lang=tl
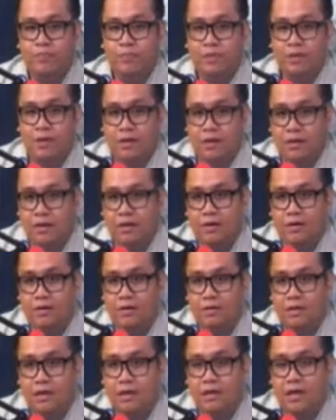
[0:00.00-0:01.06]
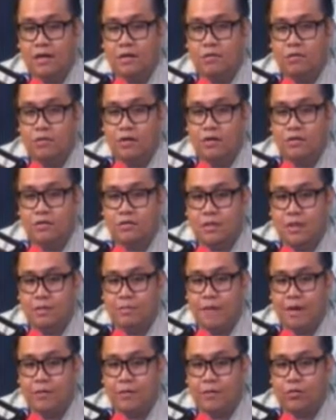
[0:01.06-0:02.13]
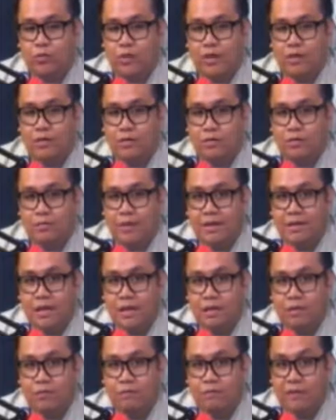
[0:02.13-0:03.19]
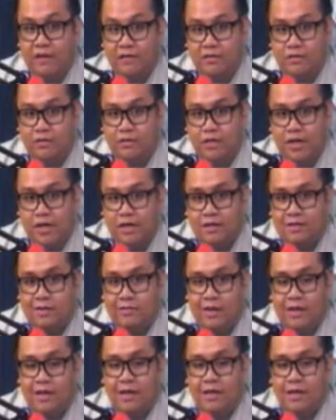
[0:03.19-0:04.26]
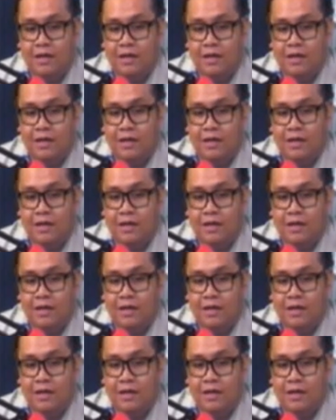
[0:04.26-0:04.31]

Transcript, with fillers: Oh, tandaan ho ninyo sa bawat kwento may tatlong version yan, di ba?